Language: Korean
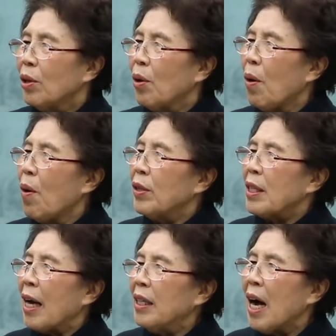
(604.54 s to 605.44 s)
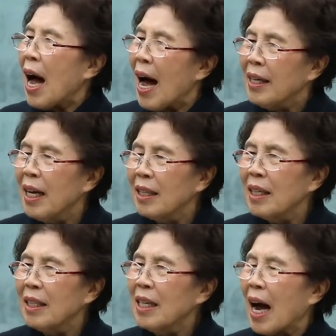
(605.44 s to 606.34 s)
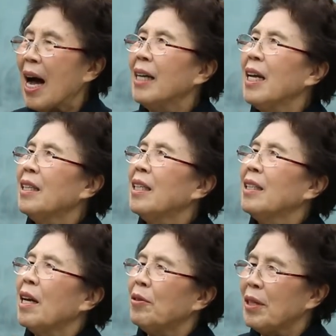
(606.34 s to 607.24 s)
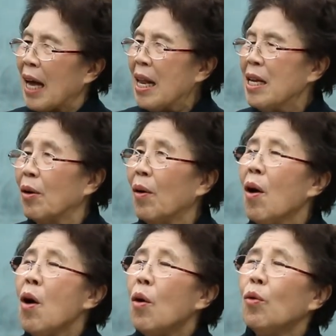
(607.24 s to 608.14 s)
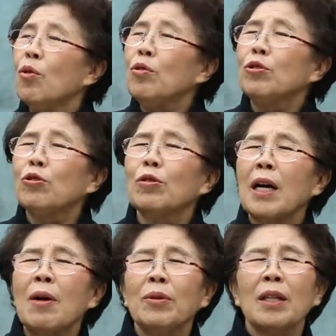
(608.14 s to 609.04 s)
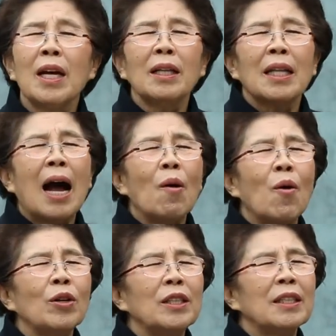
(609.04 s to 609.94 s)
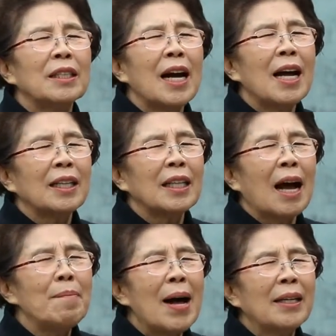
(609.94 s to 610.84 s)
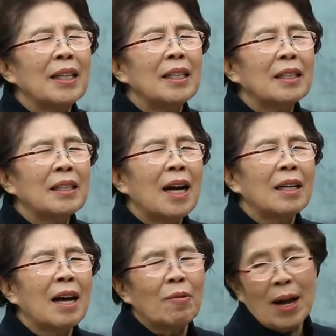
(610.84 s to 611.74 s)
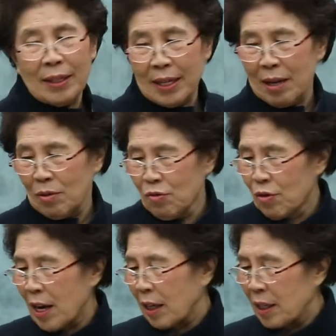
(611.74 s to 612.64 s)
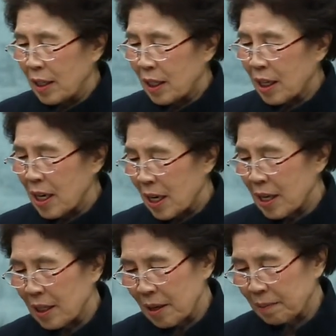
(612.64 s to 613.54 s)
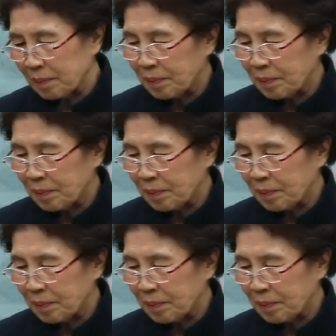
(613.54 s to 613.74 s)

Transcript: 또 자기 아내들은 아내들대로 날리고 우주 가운데 나 혼자 남아있다라고 할 때 누가 그를 승리겠어요?